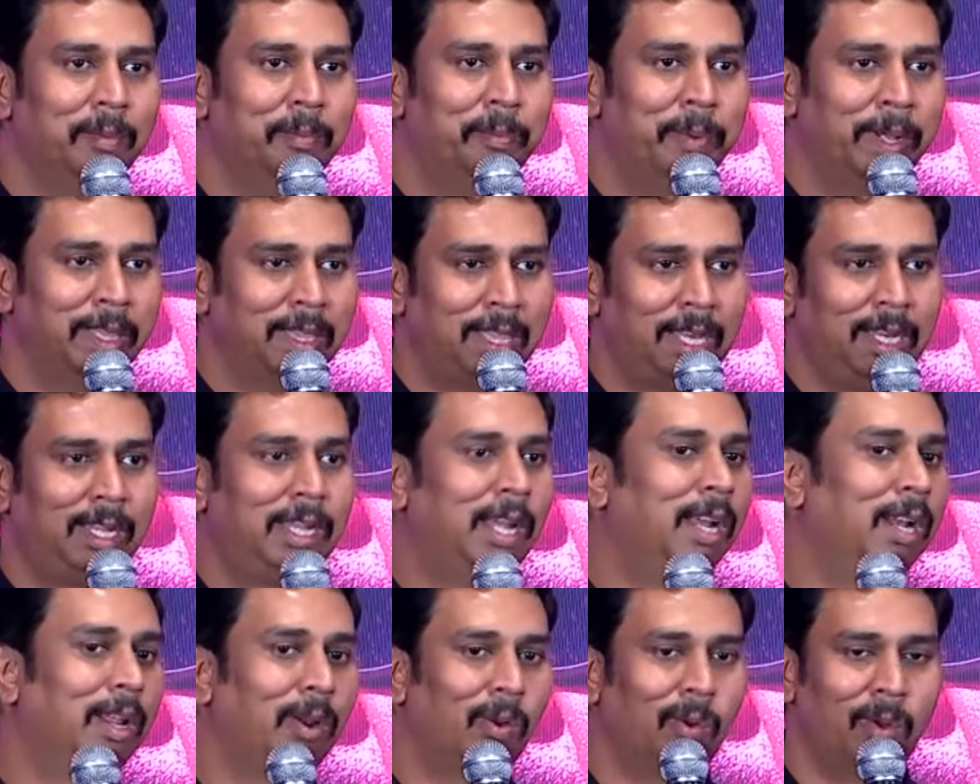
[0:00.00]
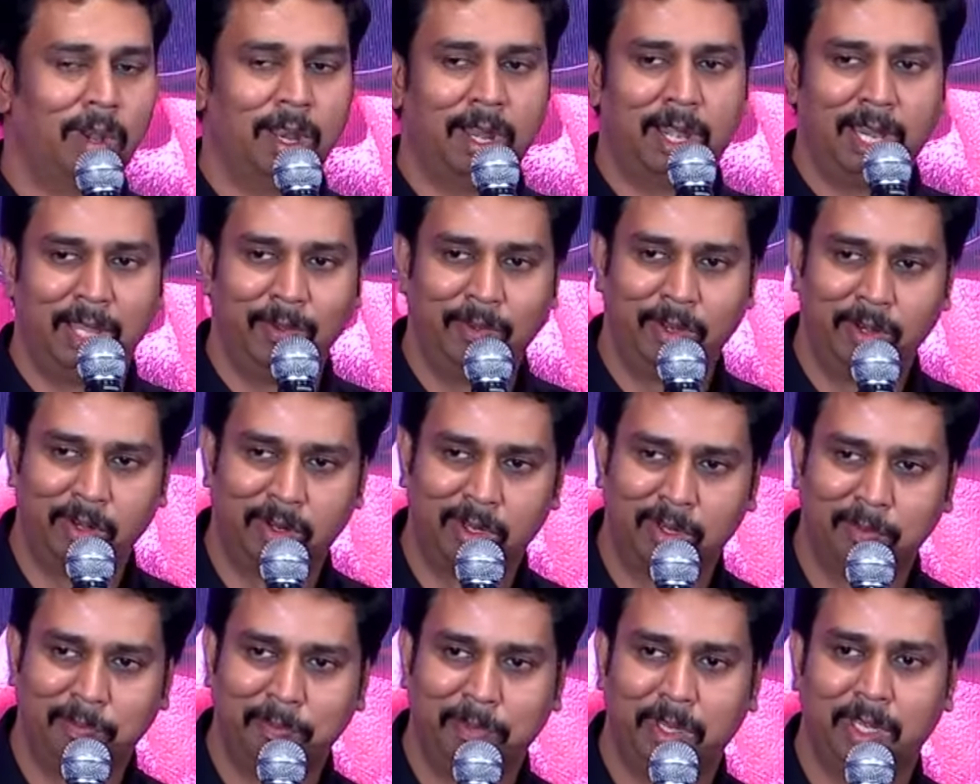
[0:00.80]
பத்திரிகையாளர் உங்கள்
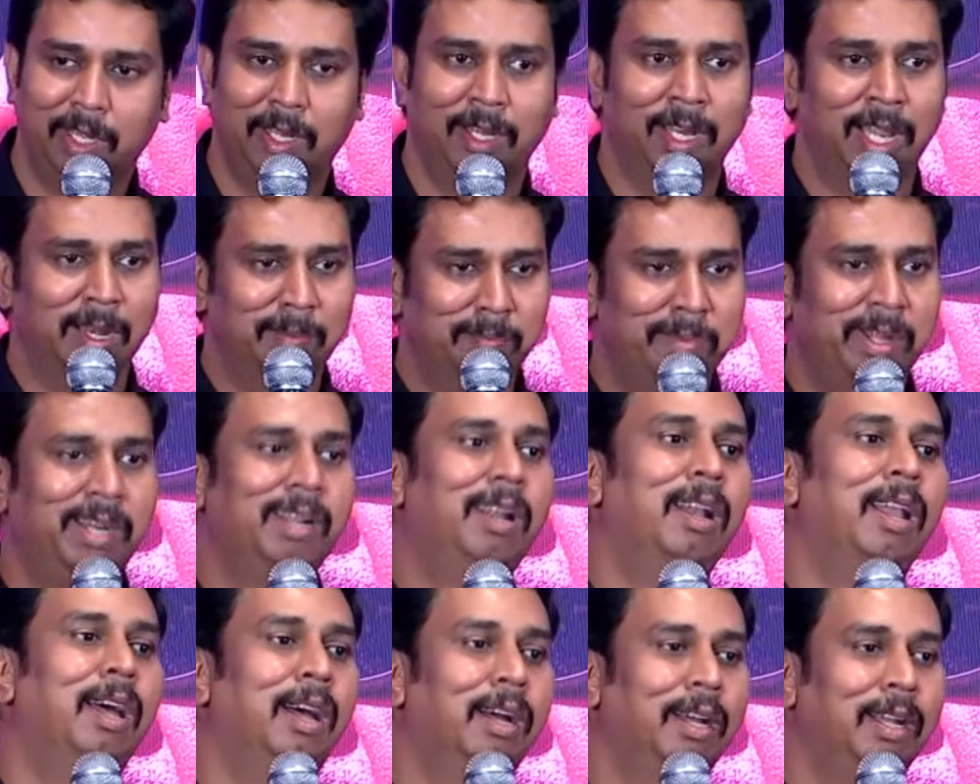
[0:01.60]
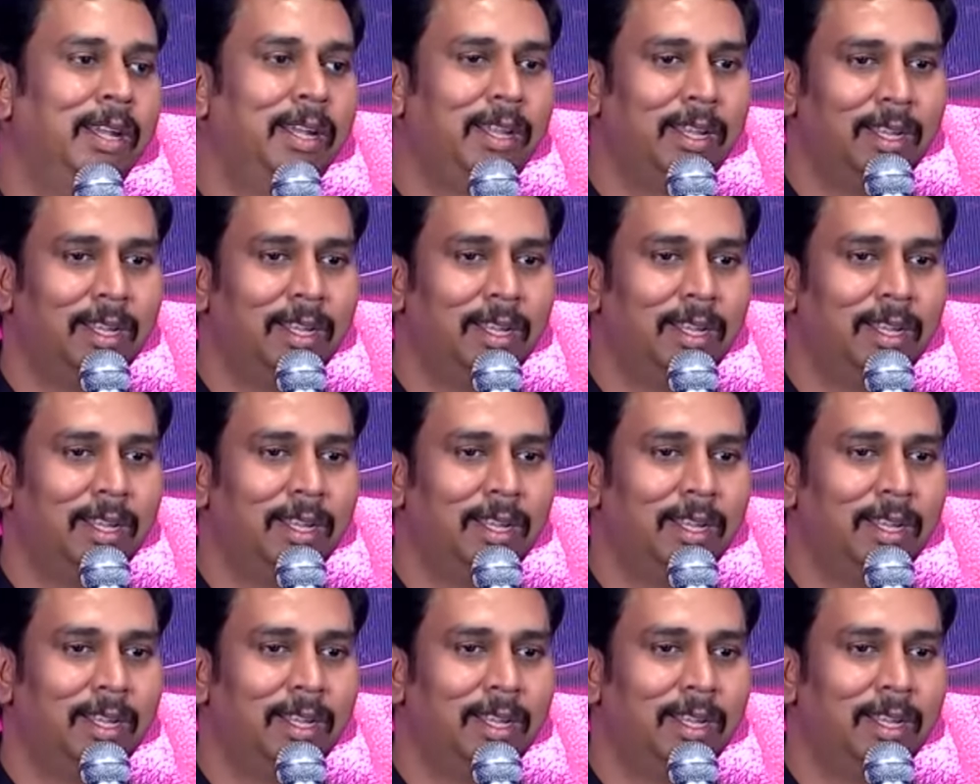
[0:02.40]
அனைவருக்கும் நண்பர்களாக